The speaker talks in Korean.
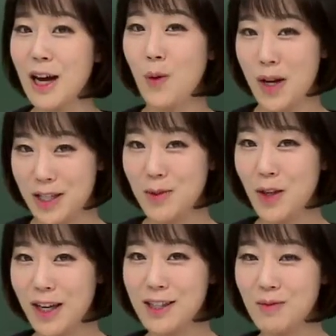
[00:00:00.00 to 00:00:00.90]
라고 하시면
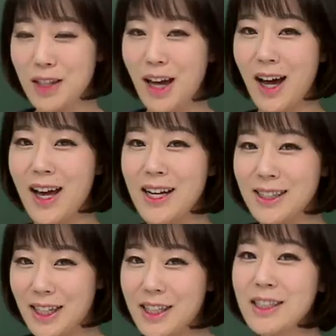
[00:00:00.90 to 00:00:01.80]
되겠습니다.
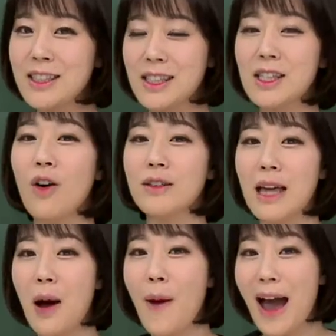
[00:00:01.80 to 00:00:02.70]
자, 그 지역
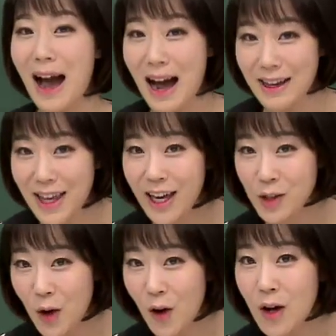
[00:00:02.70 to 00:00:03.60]
사회
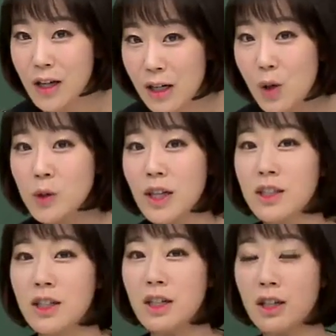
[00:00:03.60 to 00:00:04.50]
안에서
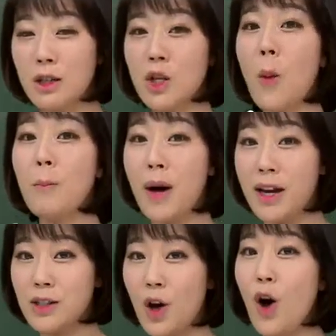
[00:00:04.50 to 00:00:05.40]
근로자들을
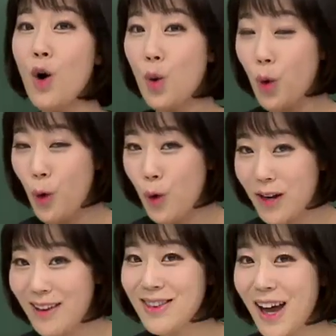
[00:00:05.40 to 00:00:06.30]
선발해서
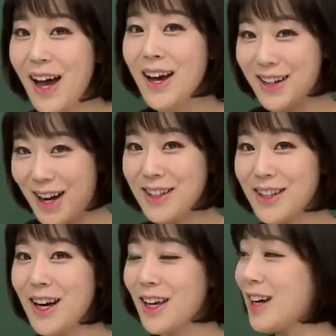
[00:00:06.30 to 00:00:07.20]
고용을 한다. 라는
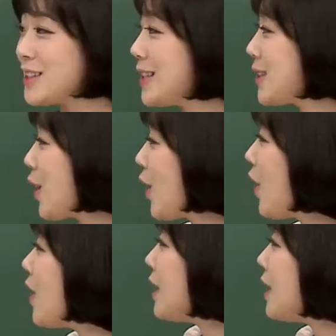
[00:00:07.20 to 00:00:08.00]
이야기까지 했어요.